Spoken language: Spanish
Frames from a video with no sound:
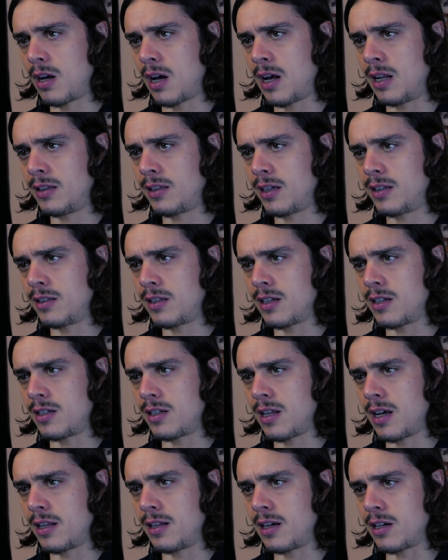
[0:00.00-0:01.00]
alta
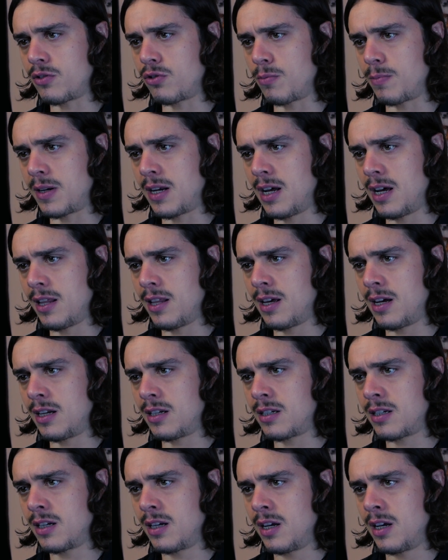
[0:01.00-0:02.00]
intensidad las
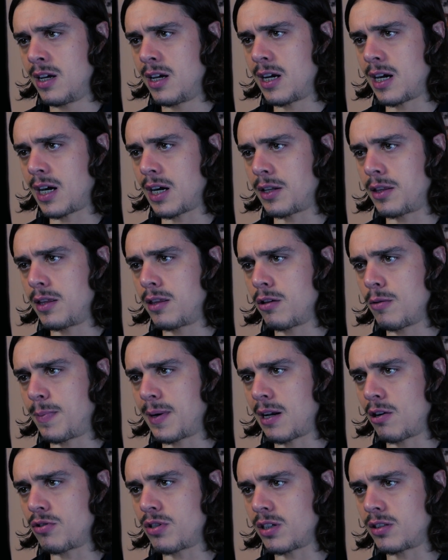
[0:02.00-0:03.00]
dominadas, ejercicio para los